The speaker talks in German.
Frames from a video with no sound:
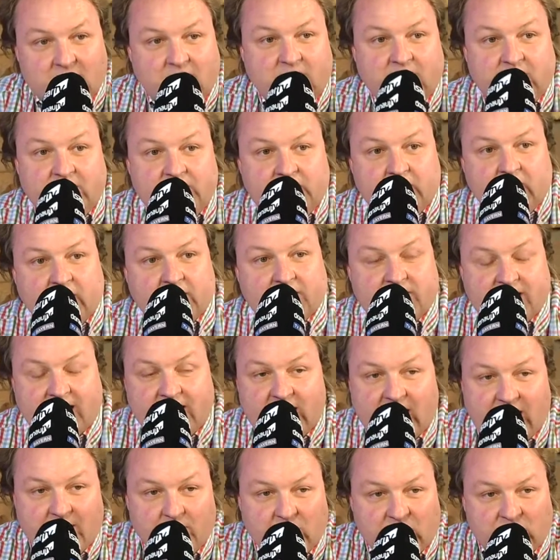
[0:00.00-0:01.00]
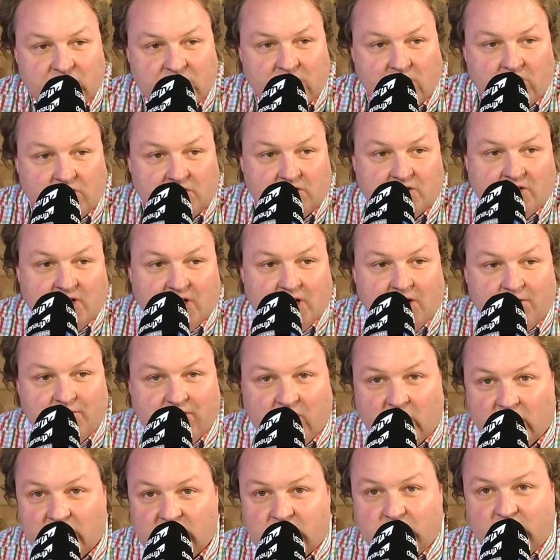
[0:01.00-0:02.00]
in seiner Heimatstadt
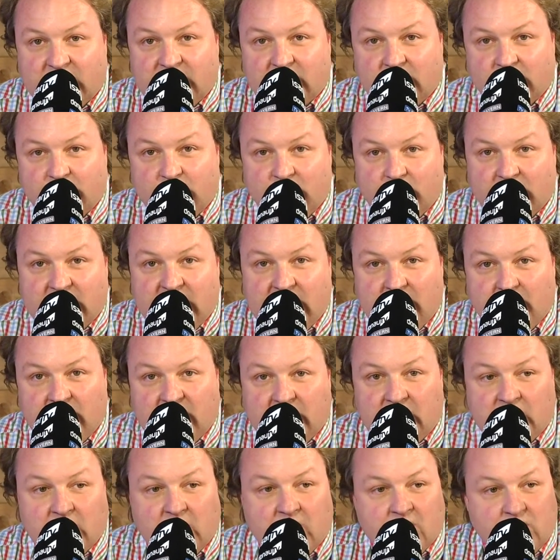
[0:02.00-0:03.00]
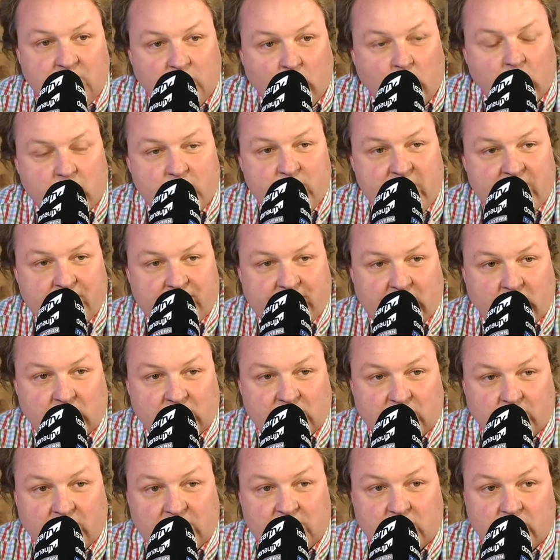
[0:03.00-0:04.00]
Verantwortung übernehmen, noch mehr
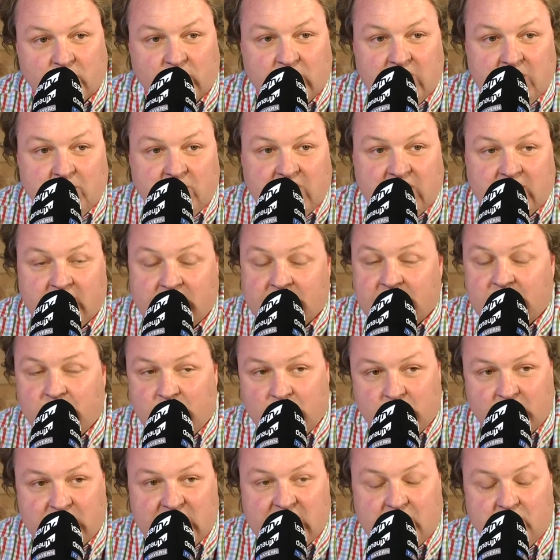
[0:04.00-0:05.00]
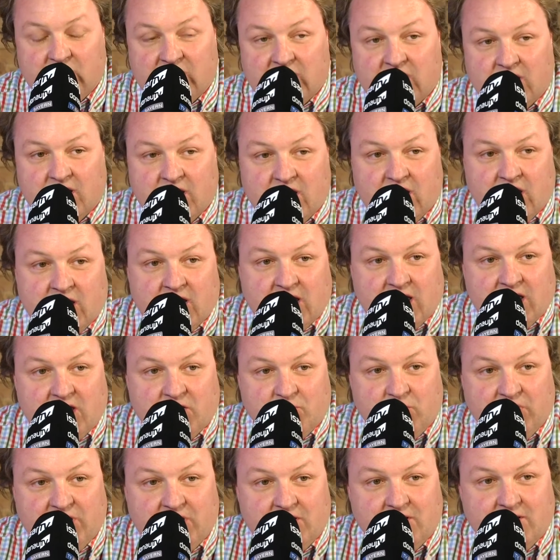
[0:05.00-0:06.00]
Verantwortung übernehmen. Ich
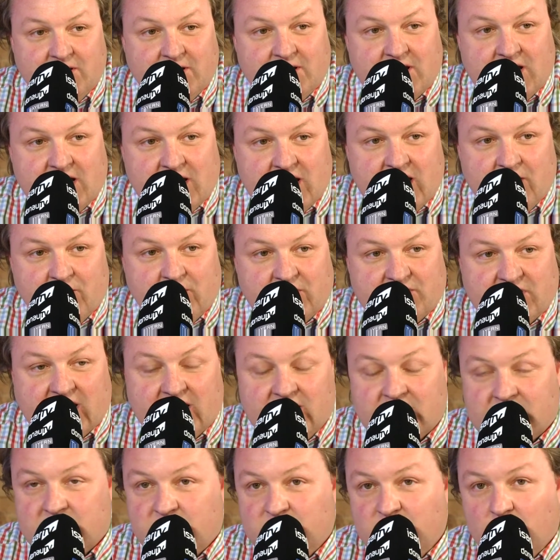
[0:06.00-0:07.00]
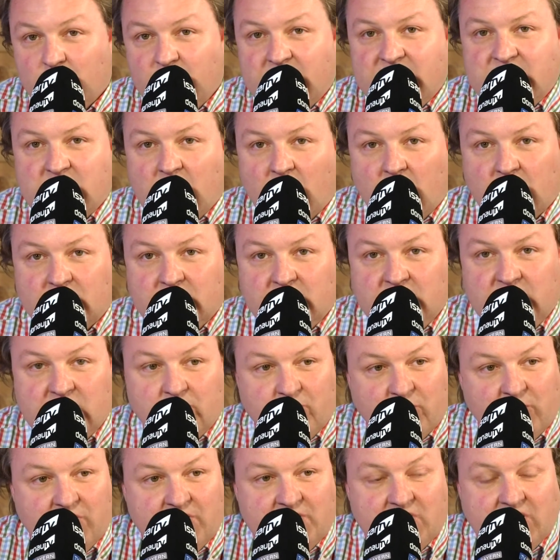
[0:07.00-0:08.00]
bin seit jungen Jahren in der
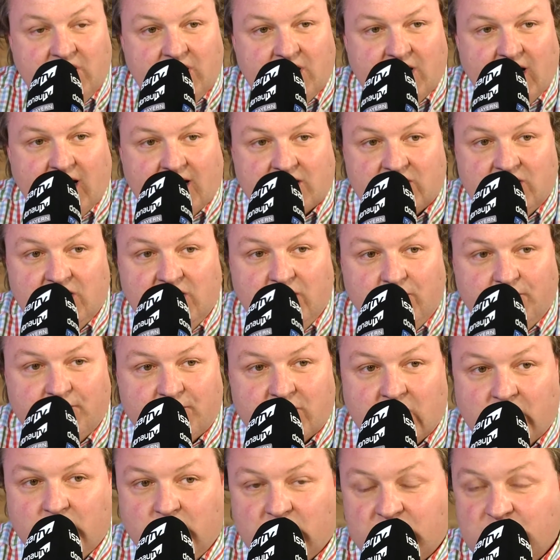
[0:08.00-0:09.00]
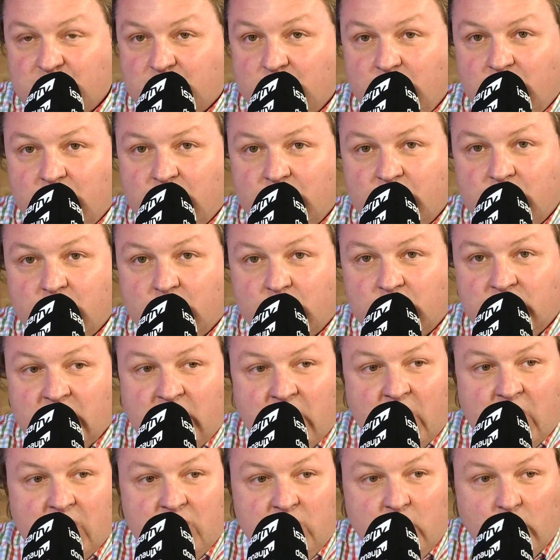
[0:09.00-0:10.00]
Politik aktiv über die Schülerunion,
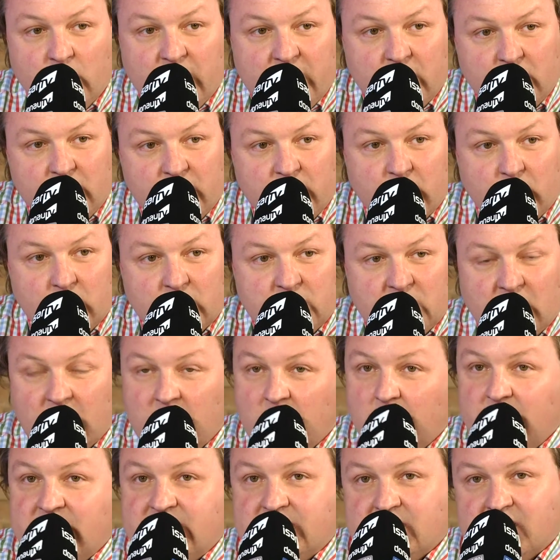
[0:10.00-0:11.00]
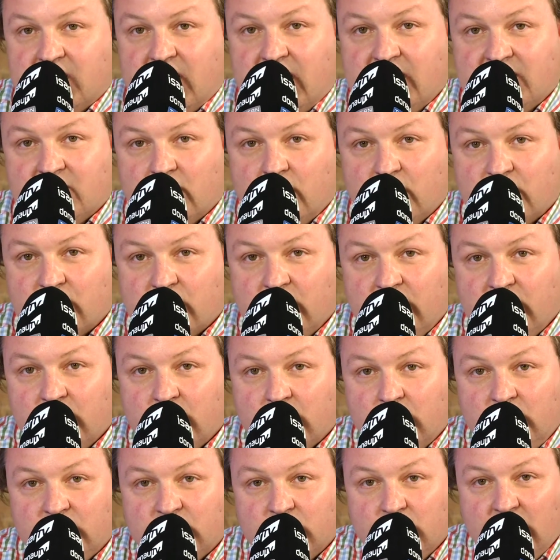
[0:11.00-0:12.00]
Junge Union, Arbeitskreis Hochschule und
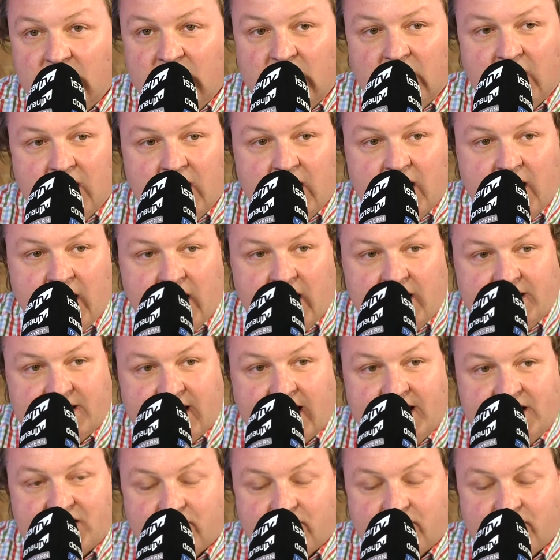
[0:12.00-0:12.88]
Kultur, seit